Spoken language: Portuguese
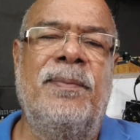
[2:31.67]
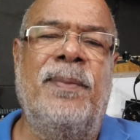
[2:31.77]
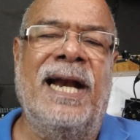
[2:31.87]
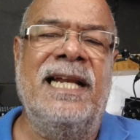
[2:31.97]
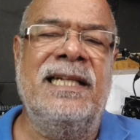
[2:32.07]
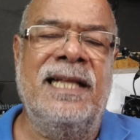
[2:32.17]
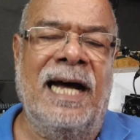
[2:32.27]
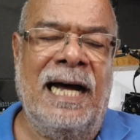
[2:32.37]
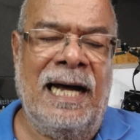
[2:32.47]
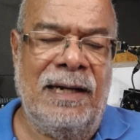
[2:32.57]
para lhe
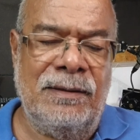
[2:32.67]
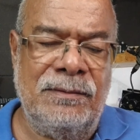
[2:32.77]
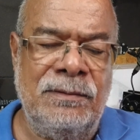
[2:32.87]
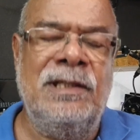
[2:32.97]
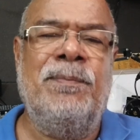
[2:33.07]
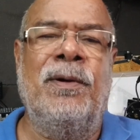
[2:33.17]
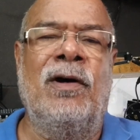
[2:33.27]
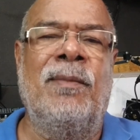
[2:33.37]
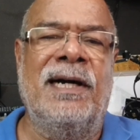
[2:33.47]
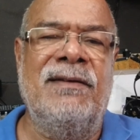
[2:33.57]
dar o
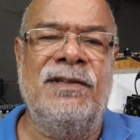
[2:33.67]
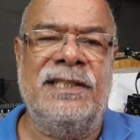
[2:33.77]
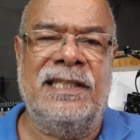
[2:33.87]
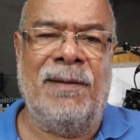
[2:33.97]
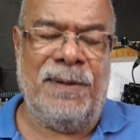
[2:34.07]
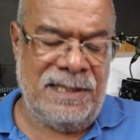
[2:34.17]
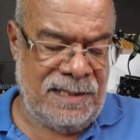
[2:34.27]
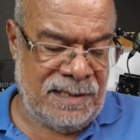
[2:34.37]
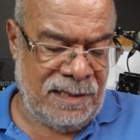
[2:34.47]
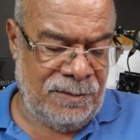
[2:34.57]
diploma que você está
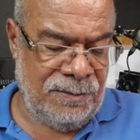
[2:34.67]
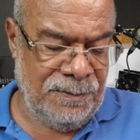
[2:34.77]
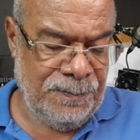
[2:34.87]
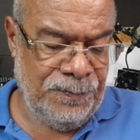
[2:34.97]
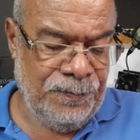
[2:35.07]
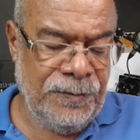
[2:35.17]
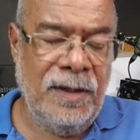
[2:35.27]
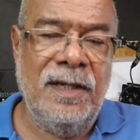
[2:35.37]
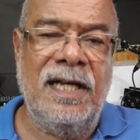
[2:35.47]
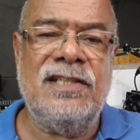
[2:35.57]
precisando.
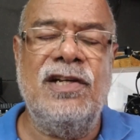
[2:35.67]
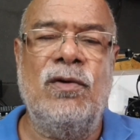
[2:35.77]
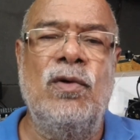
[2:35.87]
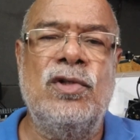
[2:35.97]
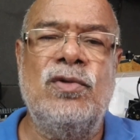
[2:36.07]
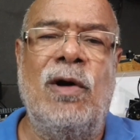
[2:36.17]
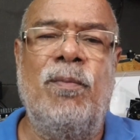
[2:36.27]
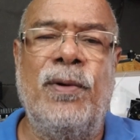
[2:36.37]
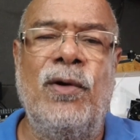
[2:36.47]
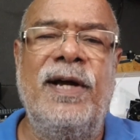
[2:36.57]
Esse curso é o
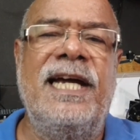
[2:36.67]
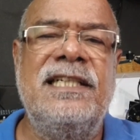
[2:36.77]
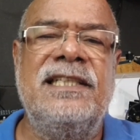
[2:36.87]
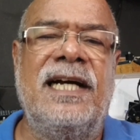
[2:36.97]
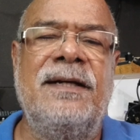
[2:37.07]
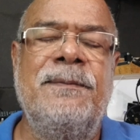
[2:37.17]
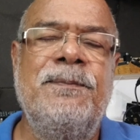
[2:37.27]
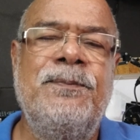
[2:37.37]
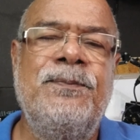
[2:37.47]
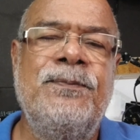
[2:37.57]
Proeja
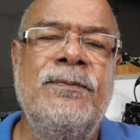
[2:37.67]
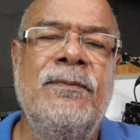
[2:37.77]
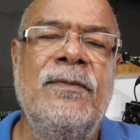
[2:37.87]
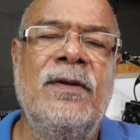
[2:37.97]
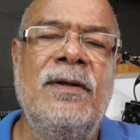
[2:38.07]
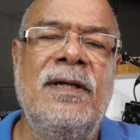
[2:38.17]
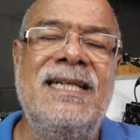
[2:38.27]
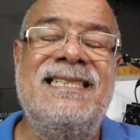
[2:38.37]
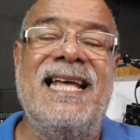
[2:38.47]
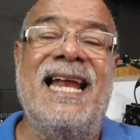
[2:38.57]

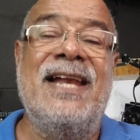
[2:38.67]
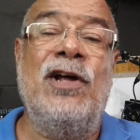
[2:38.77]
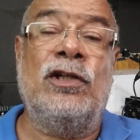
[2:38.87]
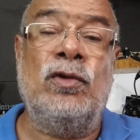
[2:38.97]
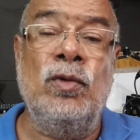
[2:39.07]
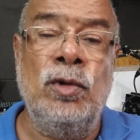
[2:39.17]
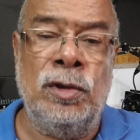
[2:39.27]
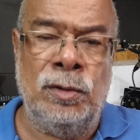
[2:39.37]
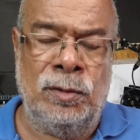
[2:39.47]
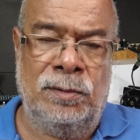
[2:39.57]
e será
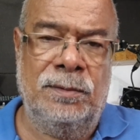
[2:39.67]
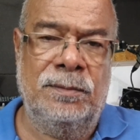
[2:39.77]
noturno.